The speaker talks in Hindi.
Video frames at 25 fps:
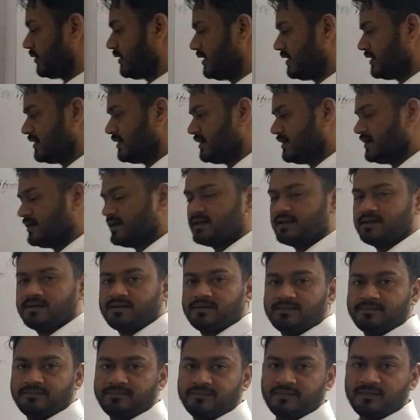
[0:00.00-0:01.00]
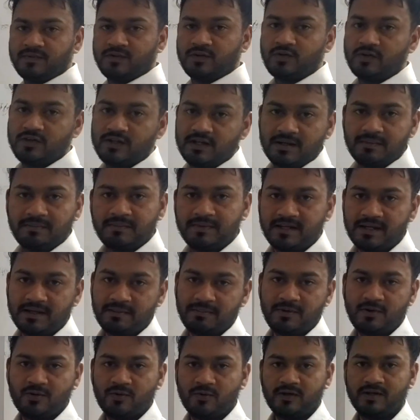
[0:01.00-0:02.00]
ओके तो ये अपनी
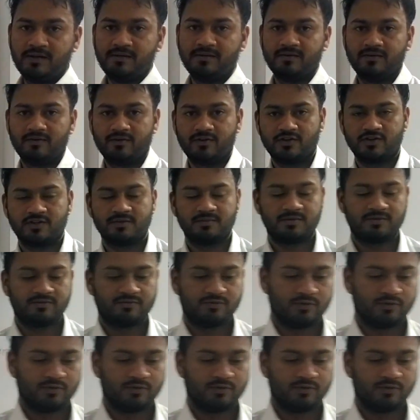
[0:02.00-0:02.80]
ए हो गई क्वेश्चन नंबर